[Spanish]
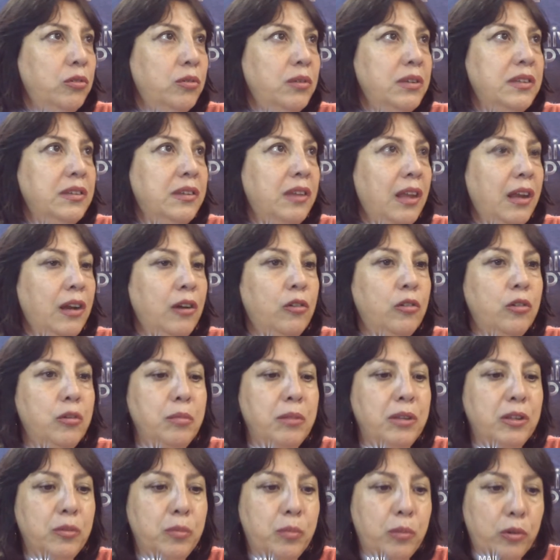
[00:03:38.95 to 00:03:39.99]
no estar
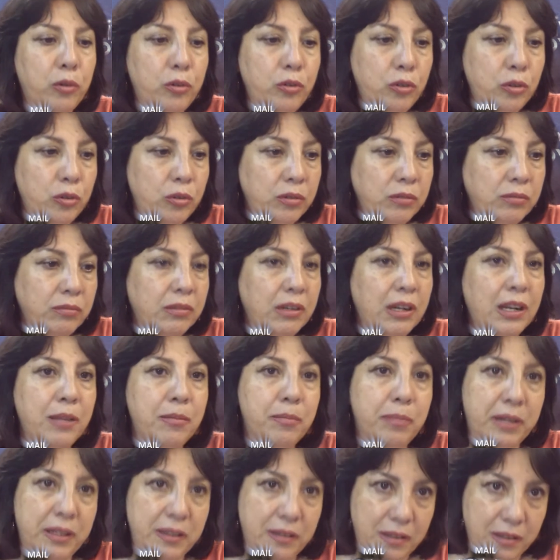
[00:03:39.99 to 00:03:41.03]
con mi esposo, la
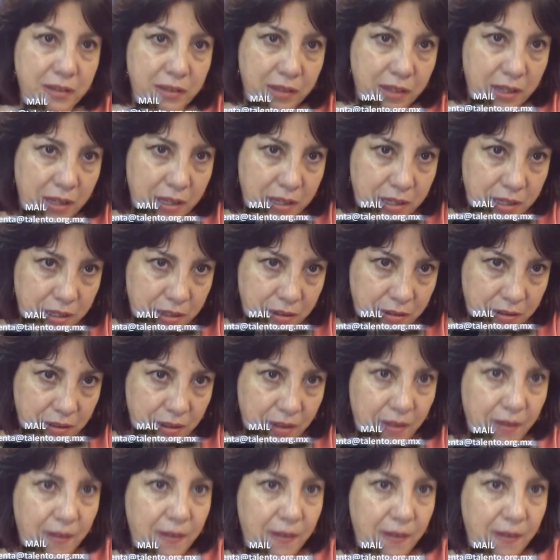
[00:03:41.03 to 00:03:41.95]
empresa está ahí,